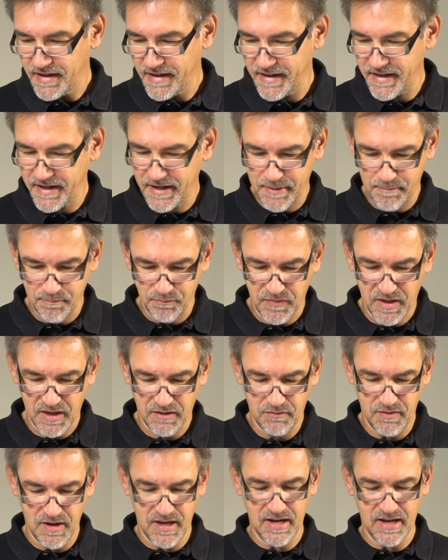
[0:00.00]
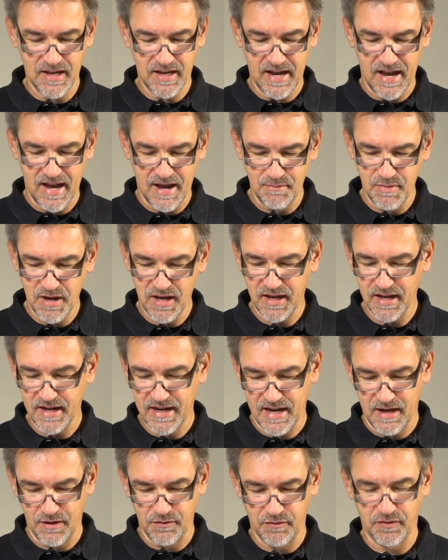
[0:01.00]
ähm, weniger
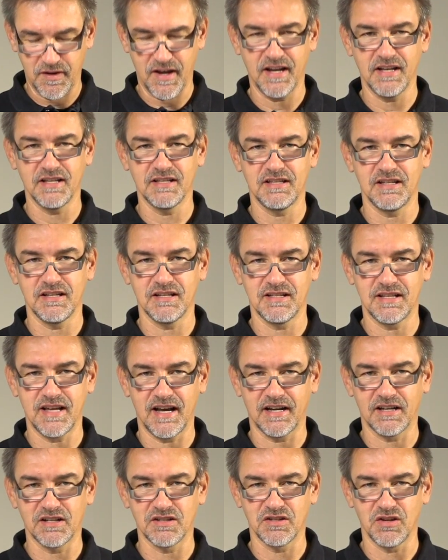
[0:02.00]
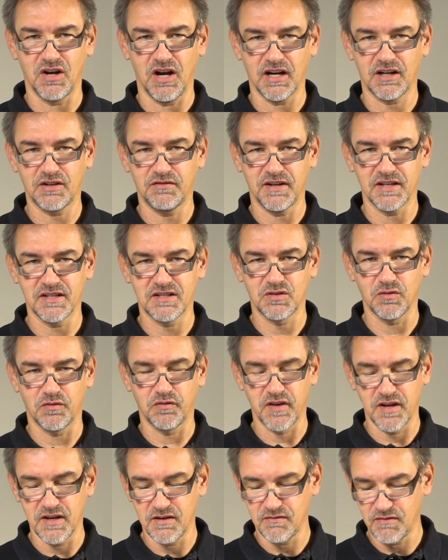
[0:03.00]
Amerika-Fans ist da gesorgt, was zu
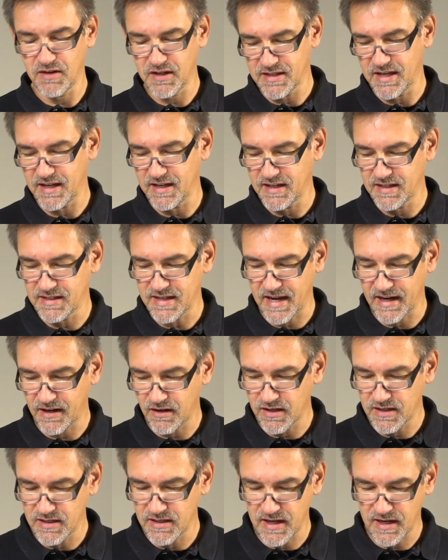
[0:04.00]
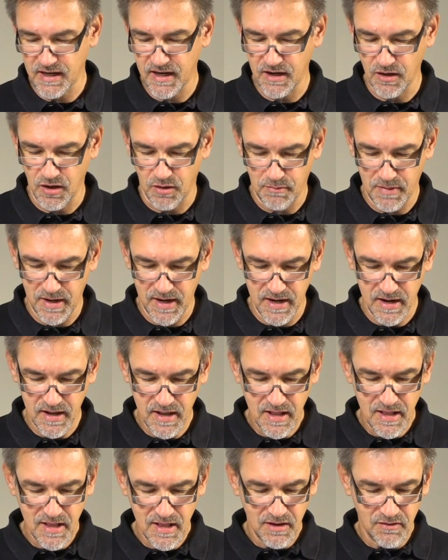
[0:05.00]
finden. Wie gesagt, ich zeige euch nachher nochmal,
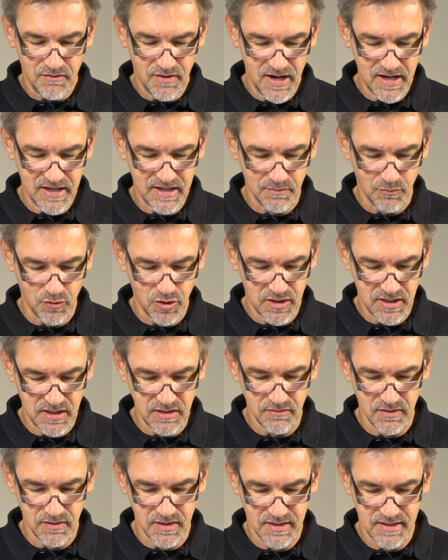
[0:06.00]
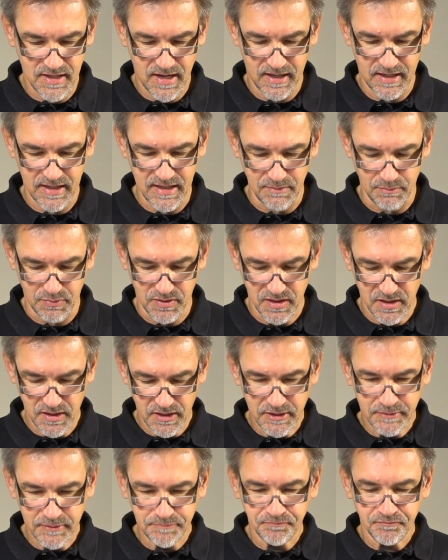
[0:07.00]
welche Motive es da gibt.
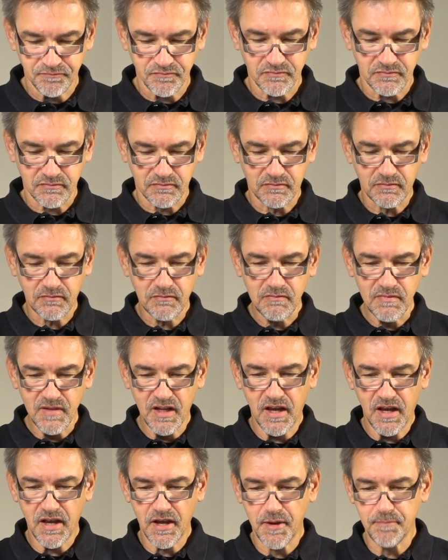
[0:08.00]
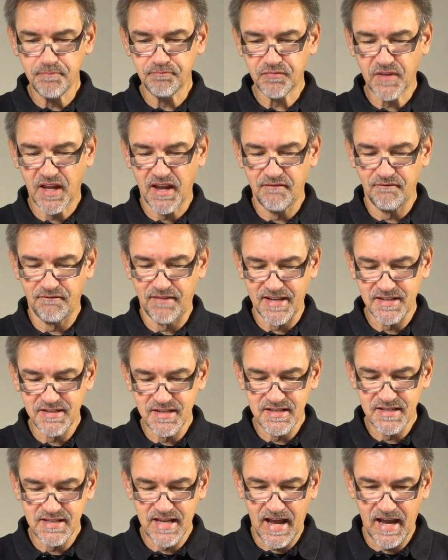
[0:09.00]
Ähm, was
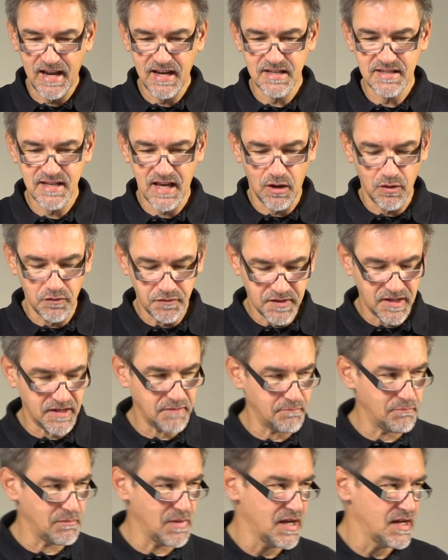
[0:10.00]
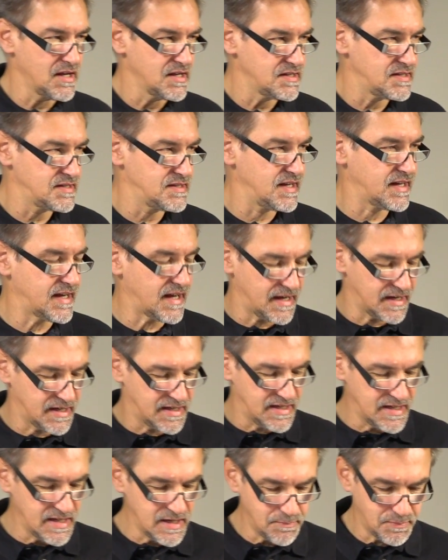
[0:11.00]
es alles auf dem Sticker
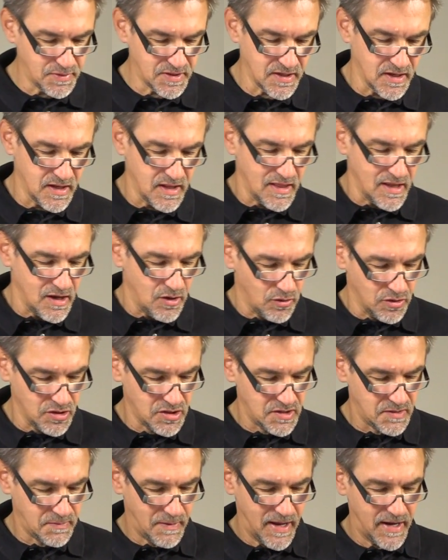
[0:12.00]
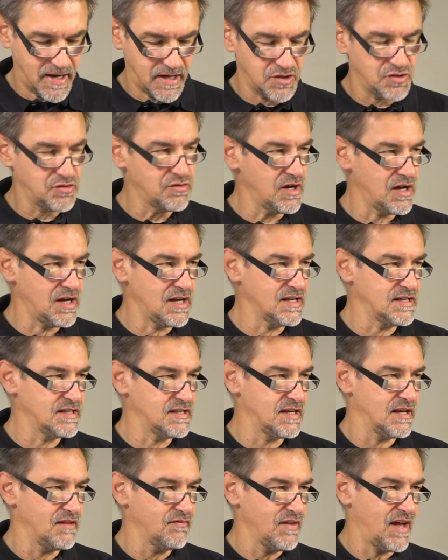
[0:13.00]
gibt, und zwar
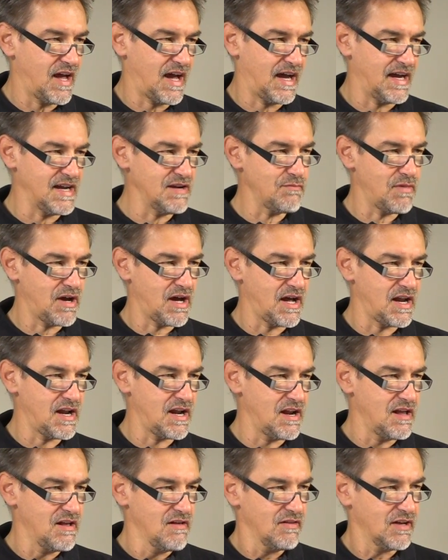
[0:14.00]
natürlich einmal